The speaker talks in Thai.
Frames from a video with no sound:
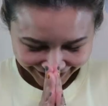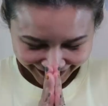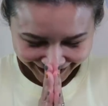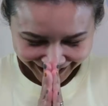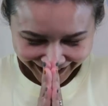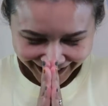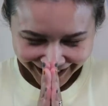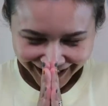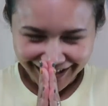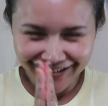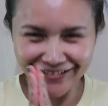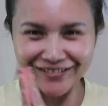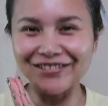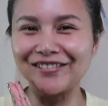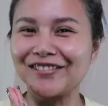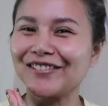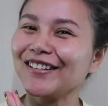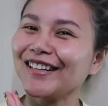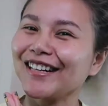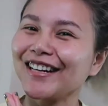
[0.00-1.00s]
วัสดีนะคะทุ
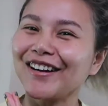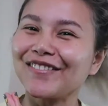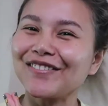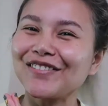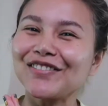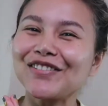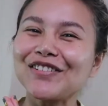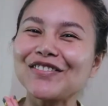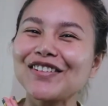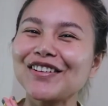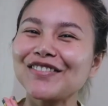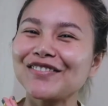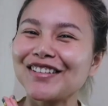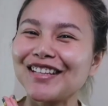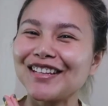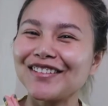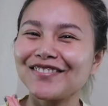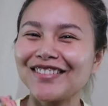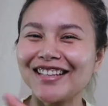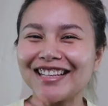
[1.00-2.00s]
กคนกลับมาพบกับ
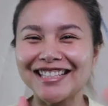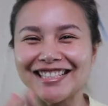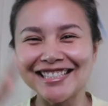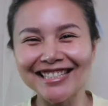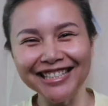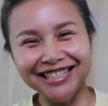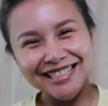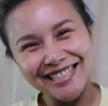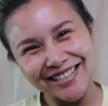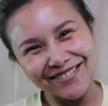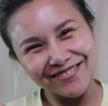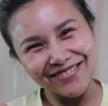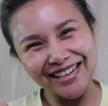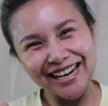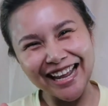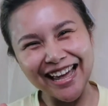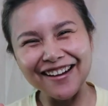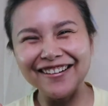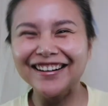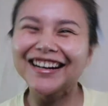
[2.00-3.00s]
ดีฟดีซิสดีอี
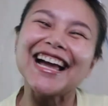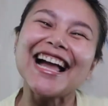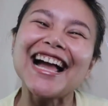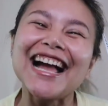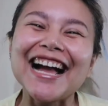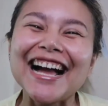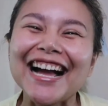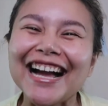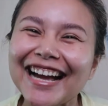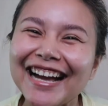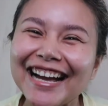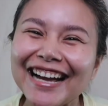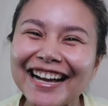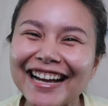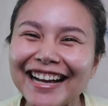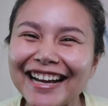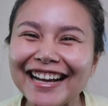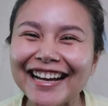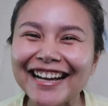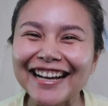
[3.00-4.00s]
กแล้วนะคะ
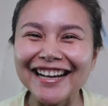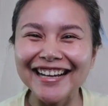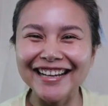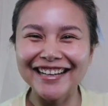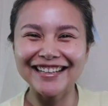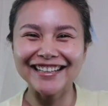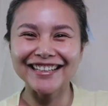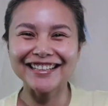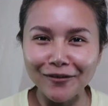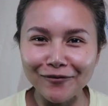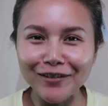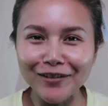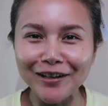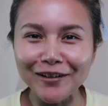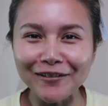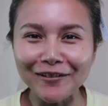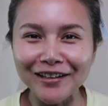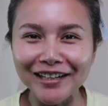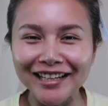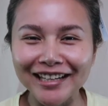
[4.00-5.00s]
คลิป
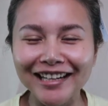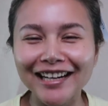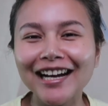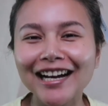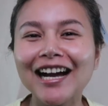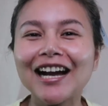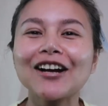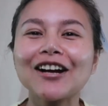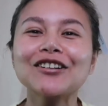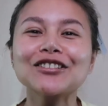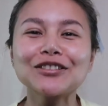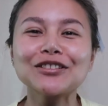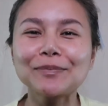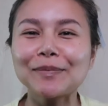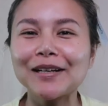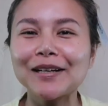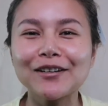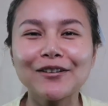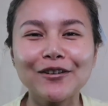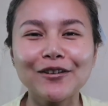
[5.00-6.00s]
วีโอนี้นะคะก็จะ
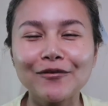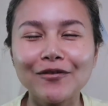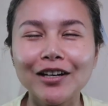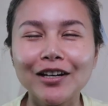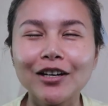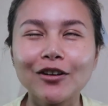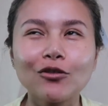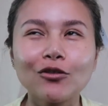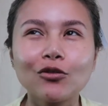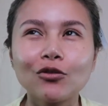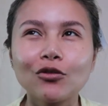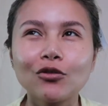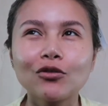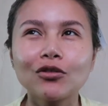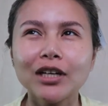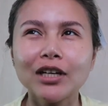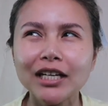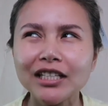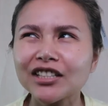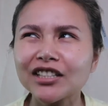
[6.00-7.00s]
เป็นคลิปวีโอ
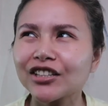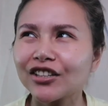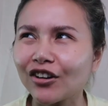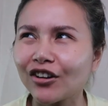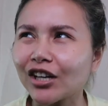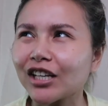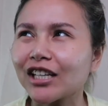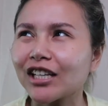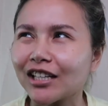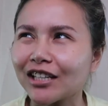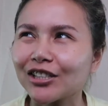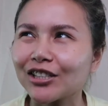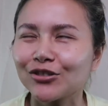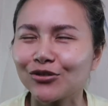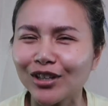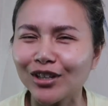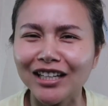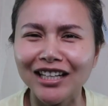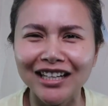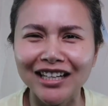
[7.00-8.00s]
น่าจะยอดฮิตใน
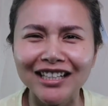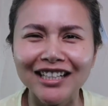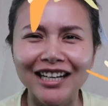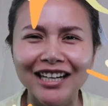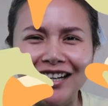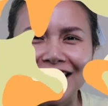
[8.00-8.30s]
ช่วงนี้เล